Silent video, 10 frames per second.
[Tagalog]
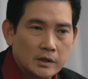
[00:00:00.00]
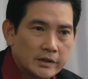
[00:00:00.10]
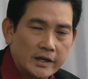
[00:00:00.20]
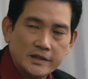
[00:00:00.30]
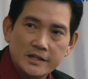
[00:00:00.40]

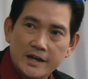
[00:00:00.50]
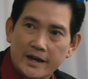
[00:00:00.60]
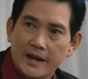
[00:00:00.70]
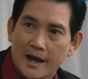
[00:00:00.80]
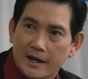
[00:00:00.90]
na hindi na
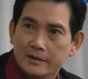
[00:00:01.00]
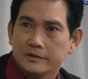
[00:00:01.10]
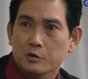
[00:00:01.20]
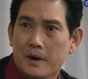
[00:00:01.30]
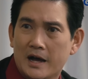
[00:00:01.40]

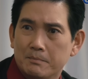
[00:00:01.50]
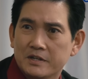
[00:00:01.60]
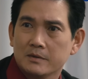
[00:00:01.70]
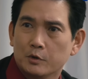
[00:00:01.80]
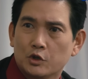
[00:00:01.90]
kailangan dumaan pa
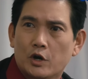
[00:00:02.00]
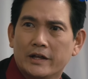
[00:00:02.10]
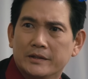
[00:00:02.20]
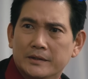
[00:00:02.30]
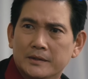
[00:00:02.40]
sa botohan.